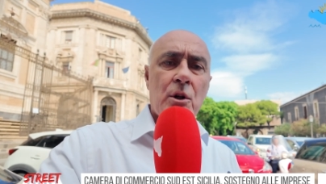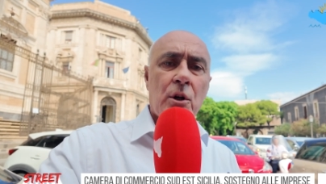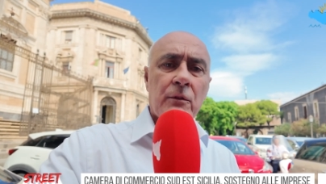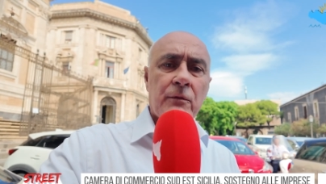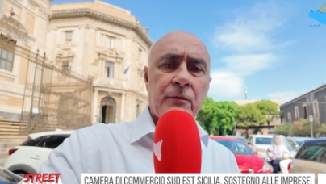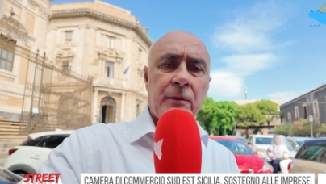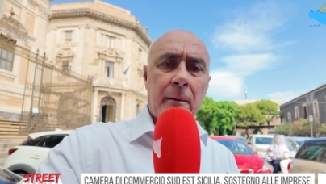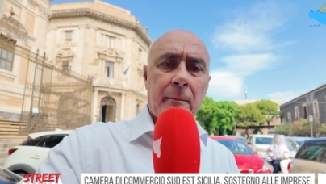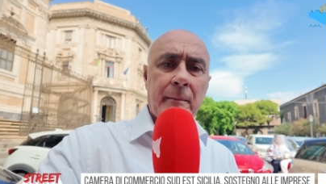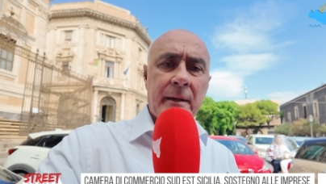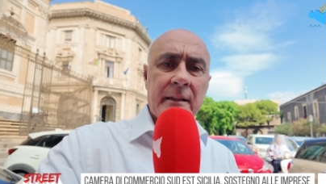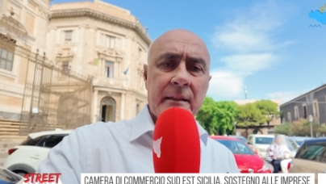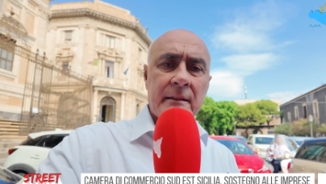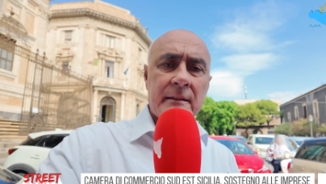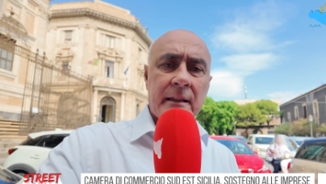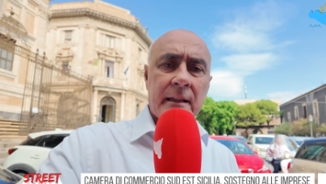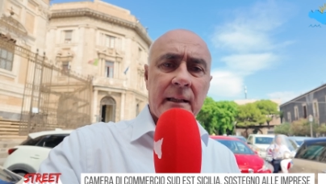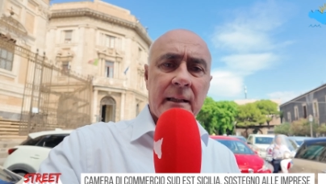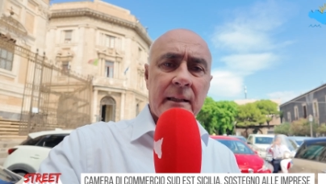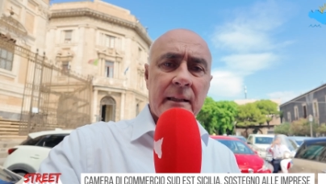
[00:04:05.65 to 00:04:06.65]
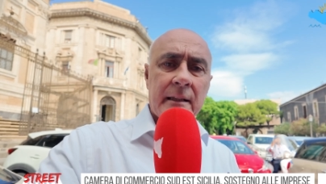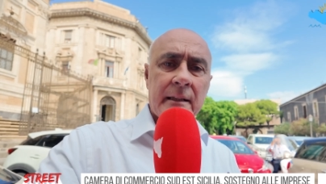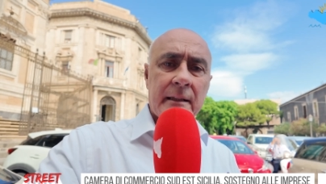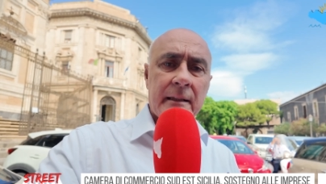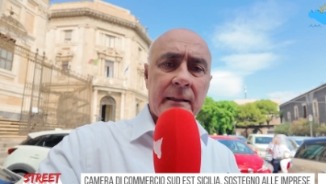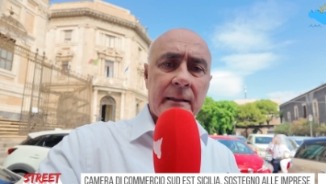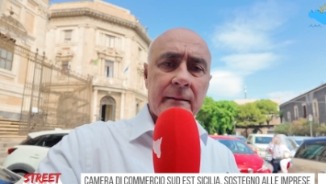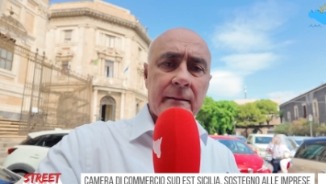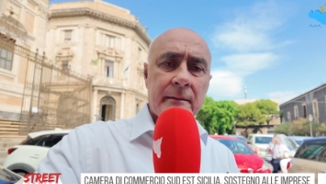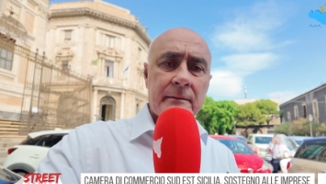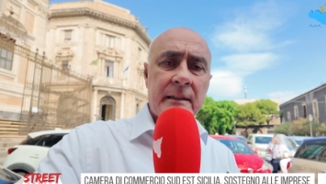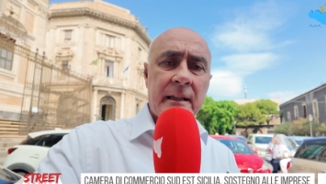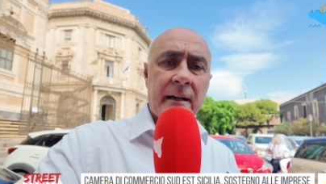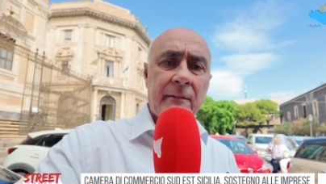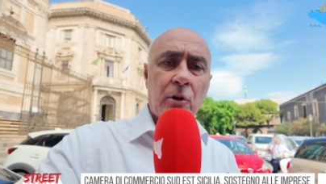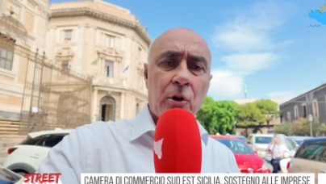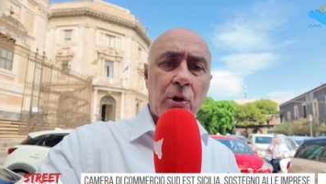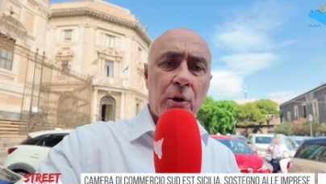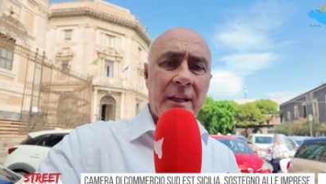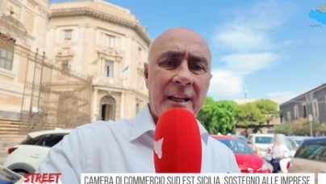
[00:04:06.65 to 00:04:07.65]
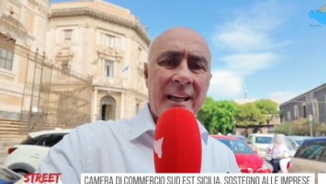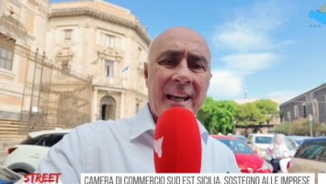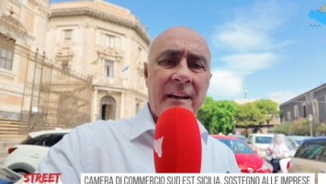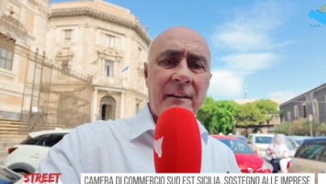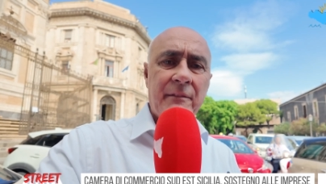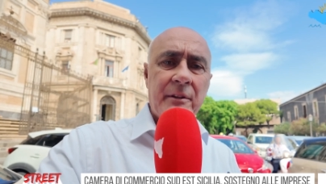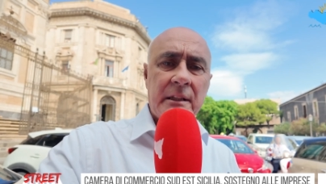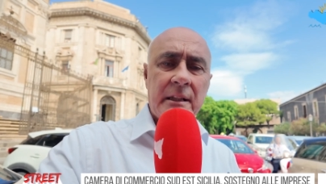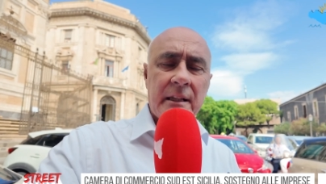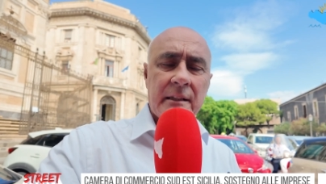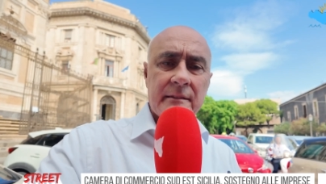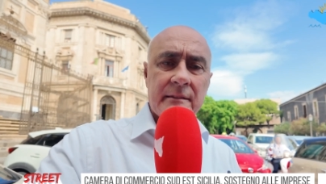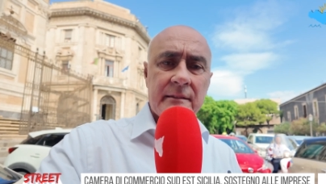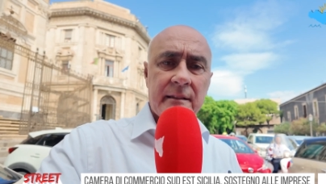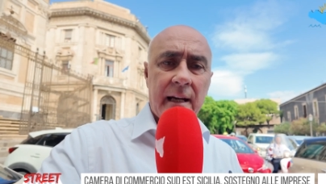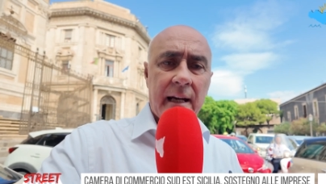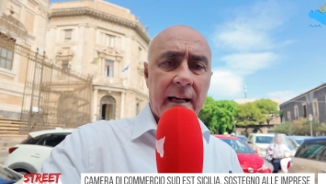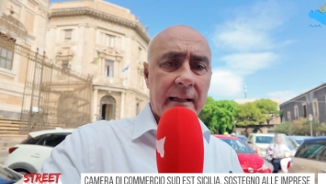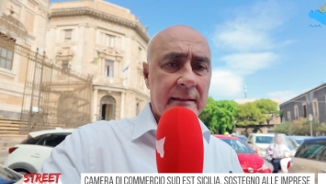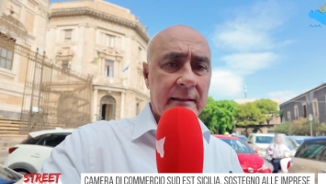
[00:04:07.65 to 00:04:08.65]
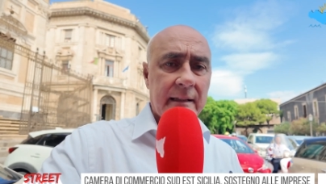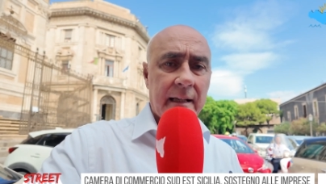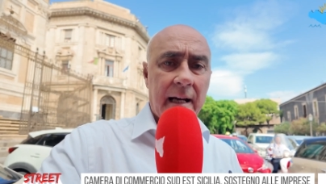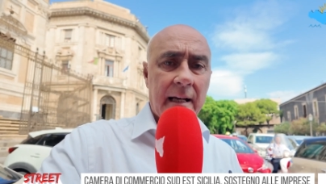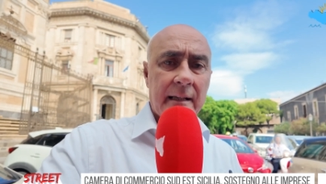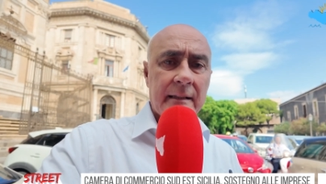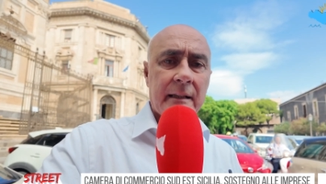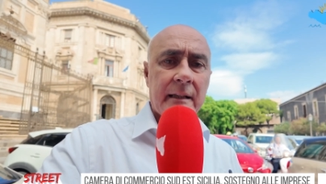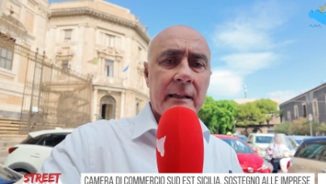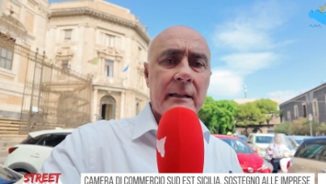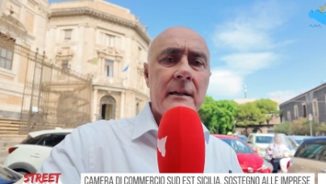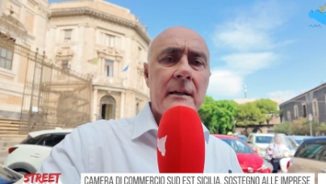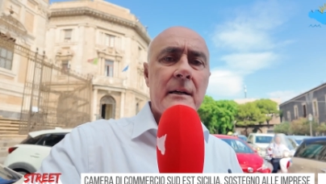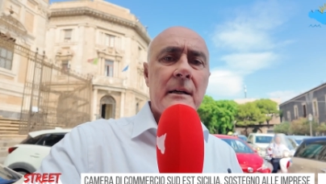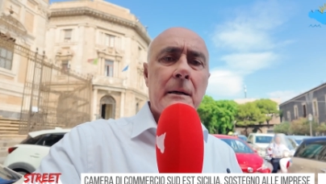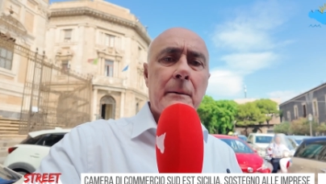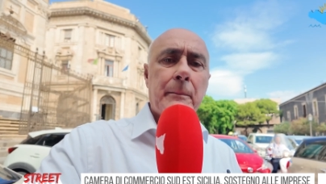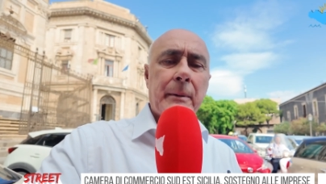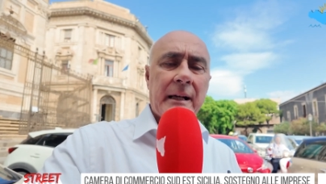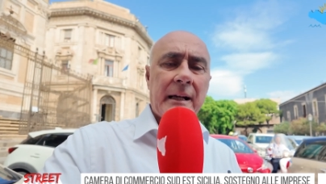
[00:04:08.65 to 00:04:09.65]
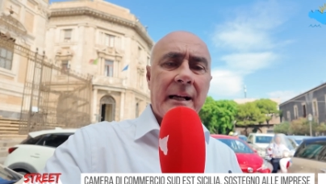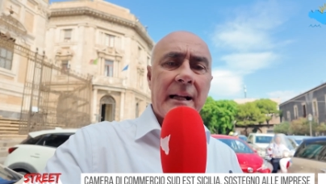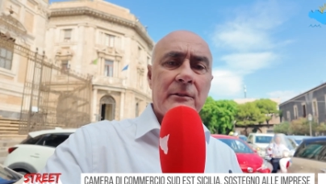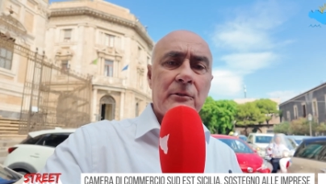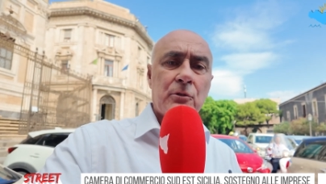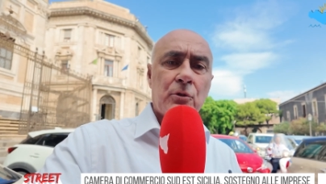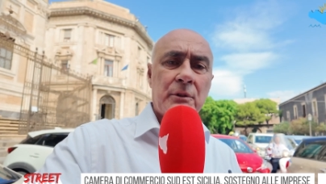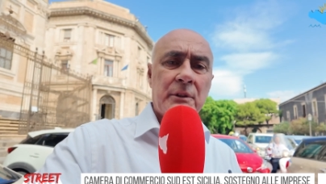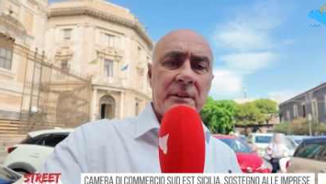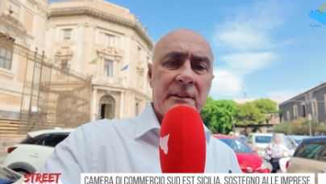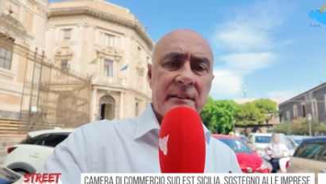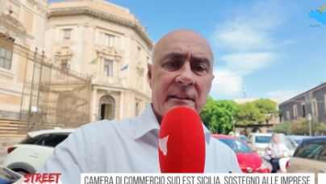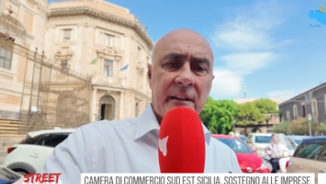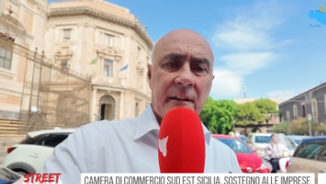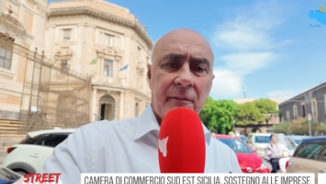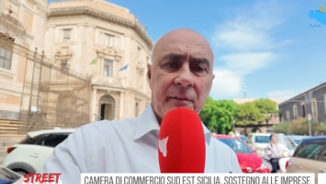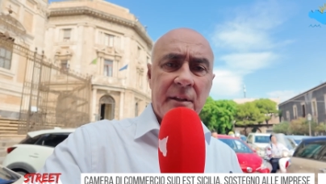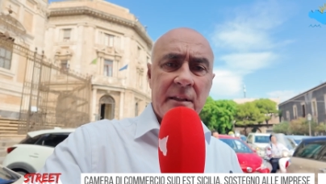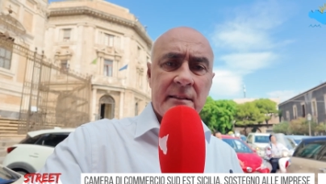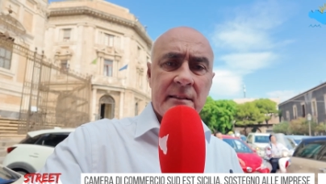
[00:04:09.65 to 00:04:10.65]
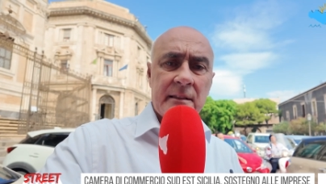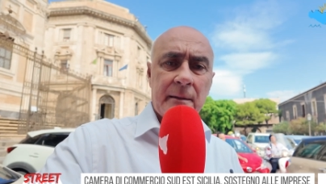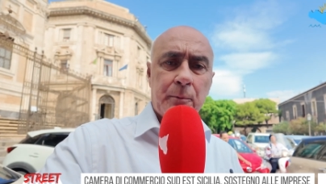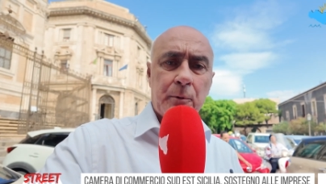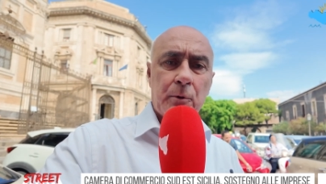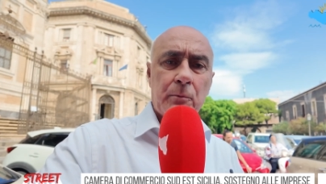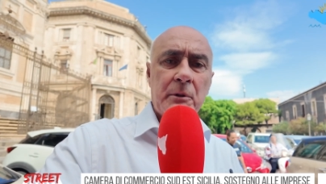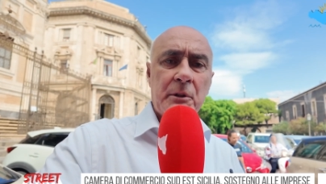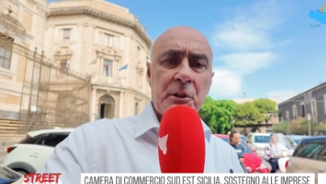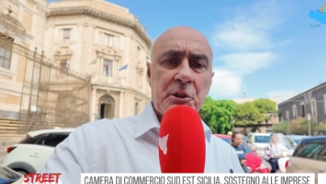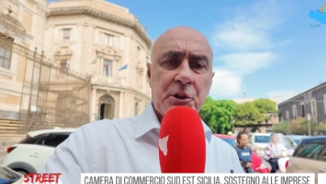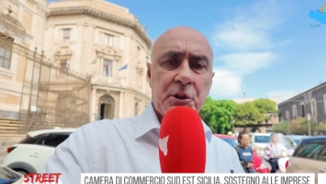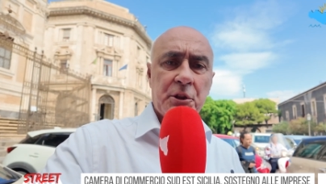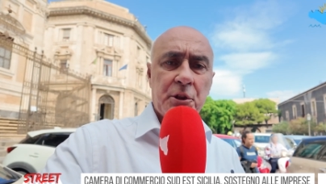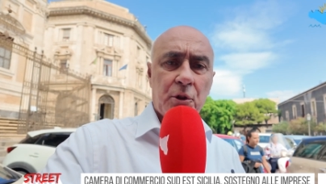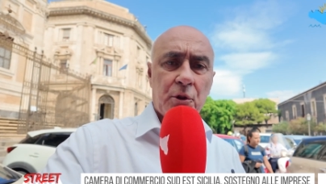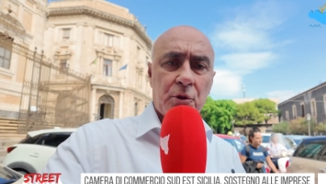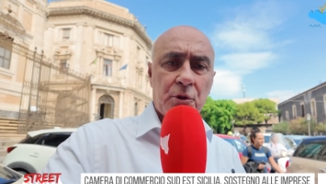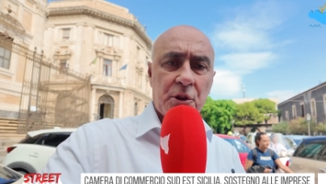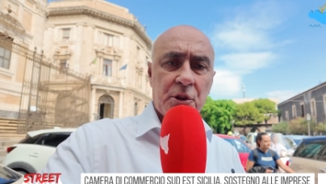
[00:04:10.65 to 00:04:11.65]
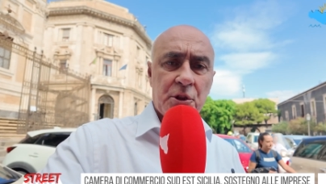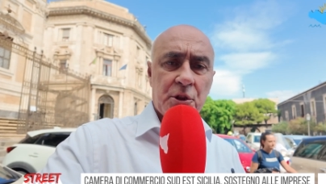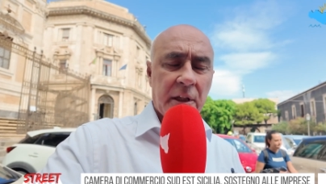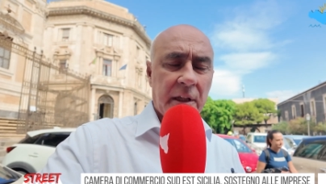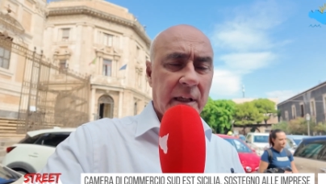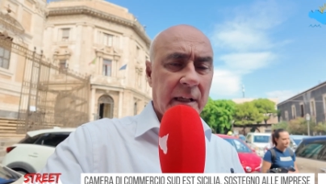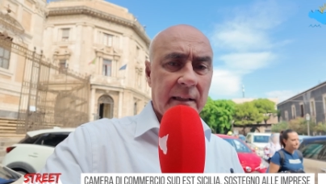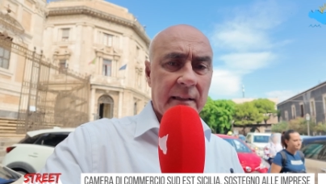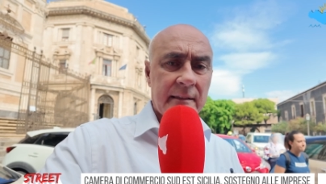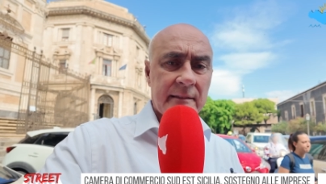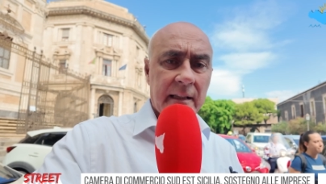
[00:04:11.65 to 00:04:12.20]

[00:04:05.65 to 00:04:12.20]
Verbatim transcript: ovviamente eh, da voi evidenziate anche parlando di servizi pubblici di ogni genere.